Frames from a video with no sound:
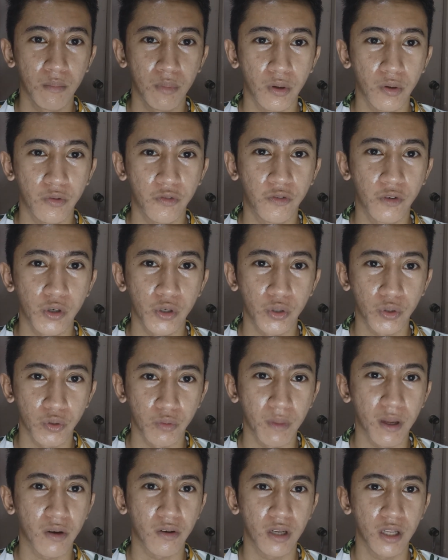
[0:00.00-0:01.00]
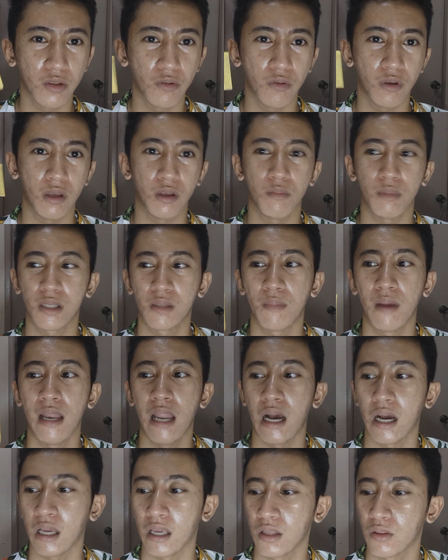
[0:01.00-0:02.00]
Pero for sure, meron nito eh, mas
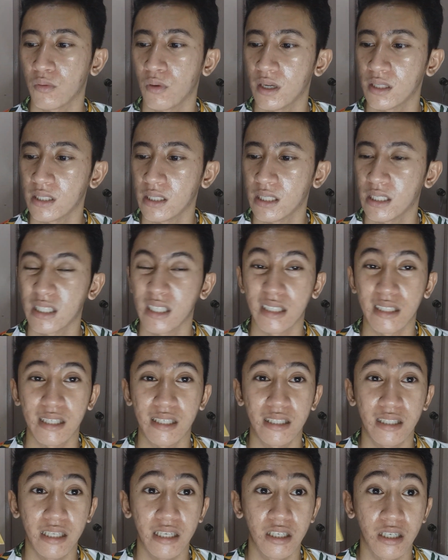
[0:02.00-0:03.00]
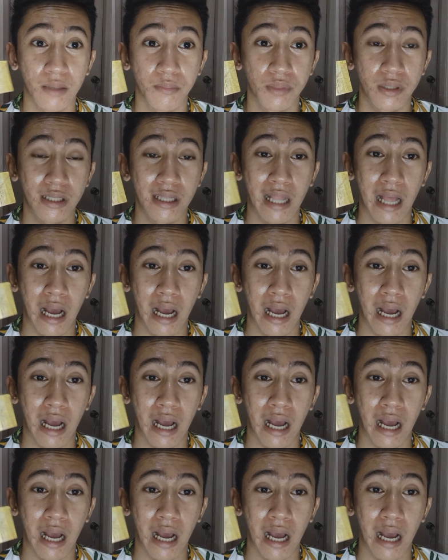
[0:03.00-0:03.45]
malaki ito kasi nasa 60 grams